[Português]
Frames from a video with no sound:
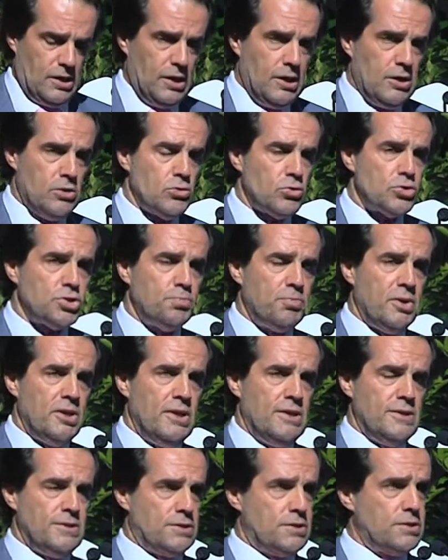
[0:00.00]
e nos
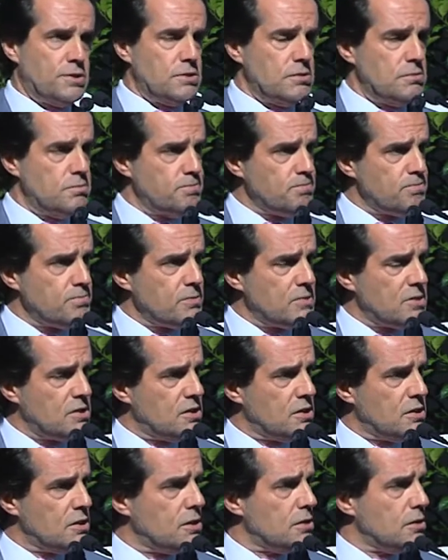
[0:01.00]
países
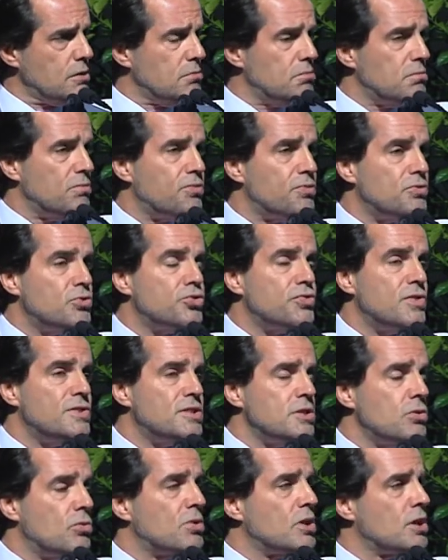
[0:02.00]
que nos
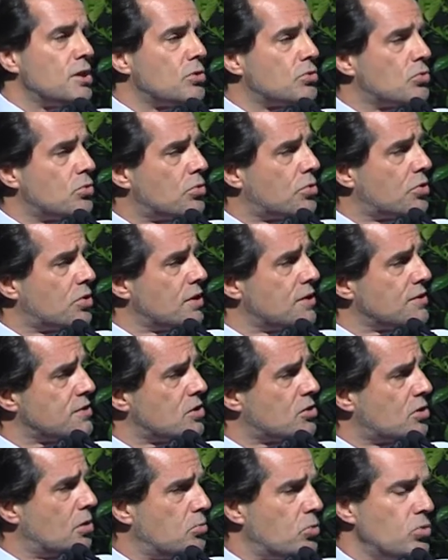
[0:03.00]
faziam grande
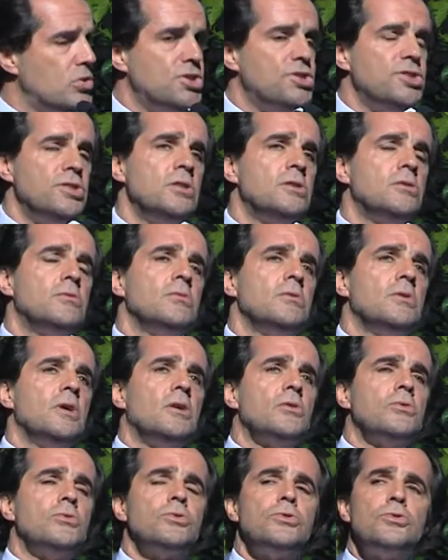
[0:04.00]
concorrência, como o Egito e
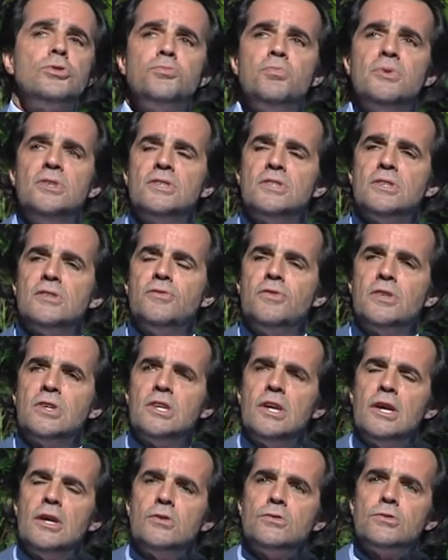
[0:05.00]
alguns dos países
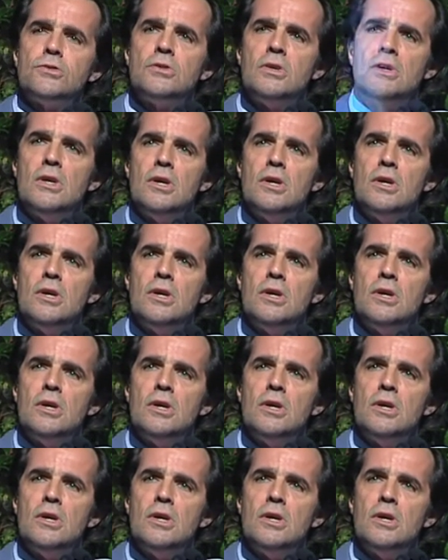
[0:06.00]
africanos,